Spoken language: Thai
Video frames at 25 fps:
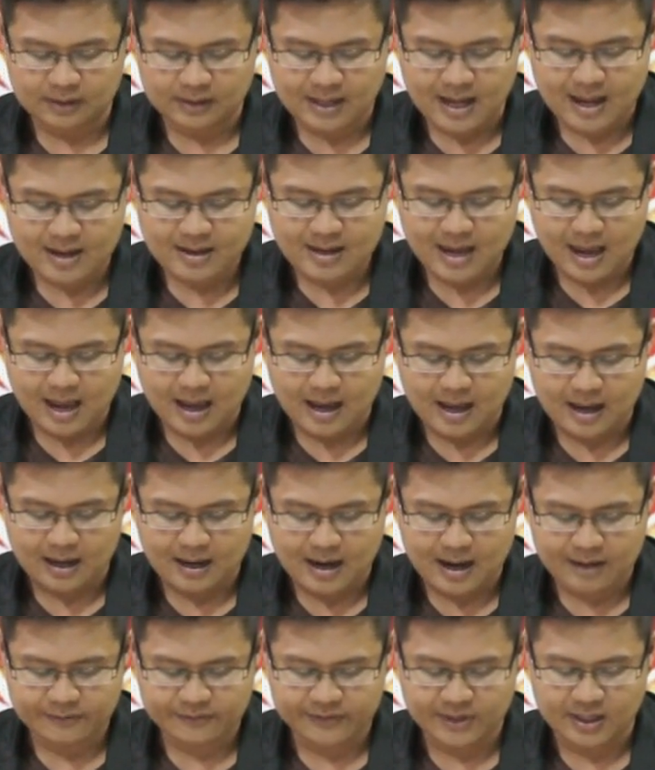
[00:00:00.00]
ได้แก่
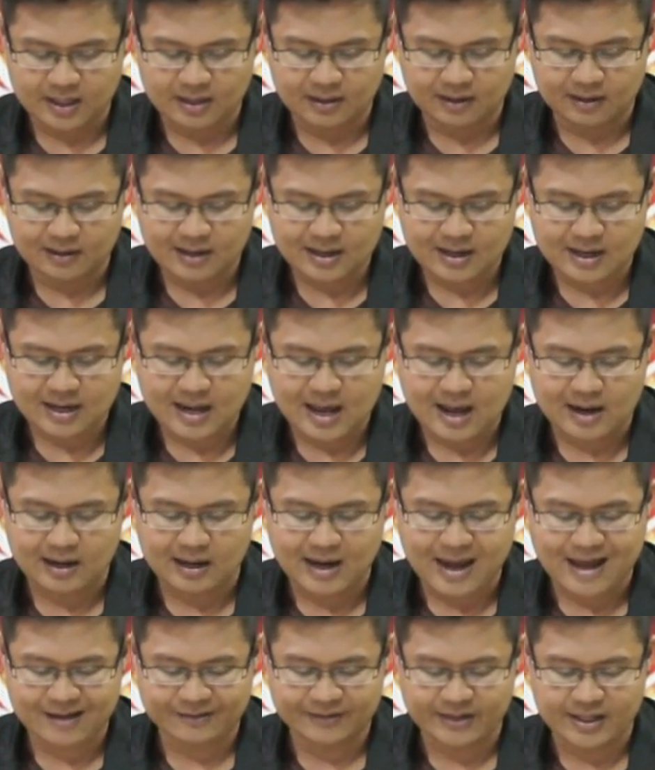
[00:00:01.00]
ราศีหรือลัคนา
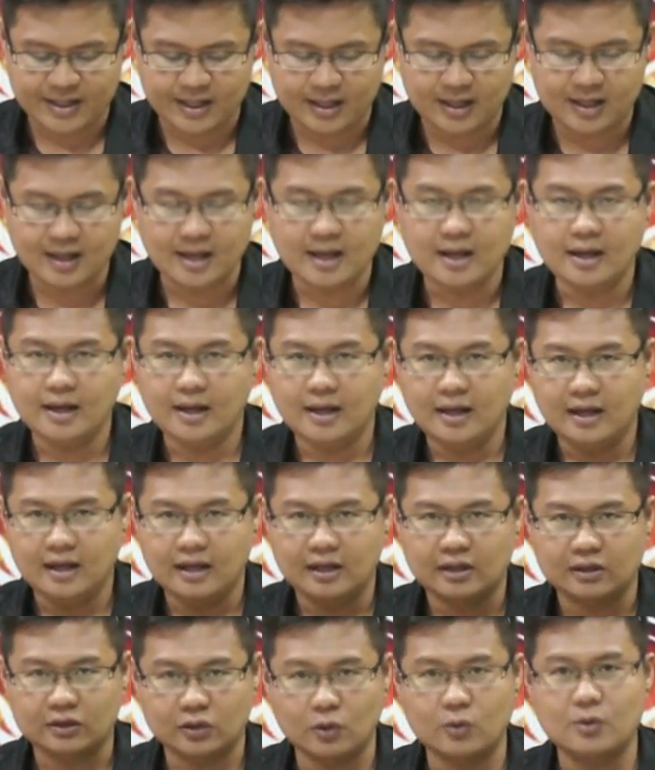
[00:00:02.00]
ราศี
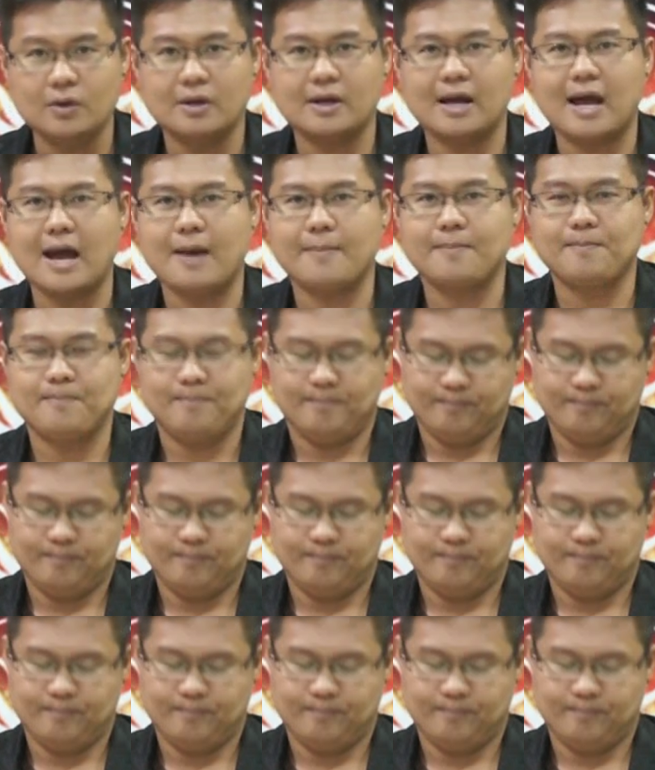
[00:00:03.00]
ตุลครับ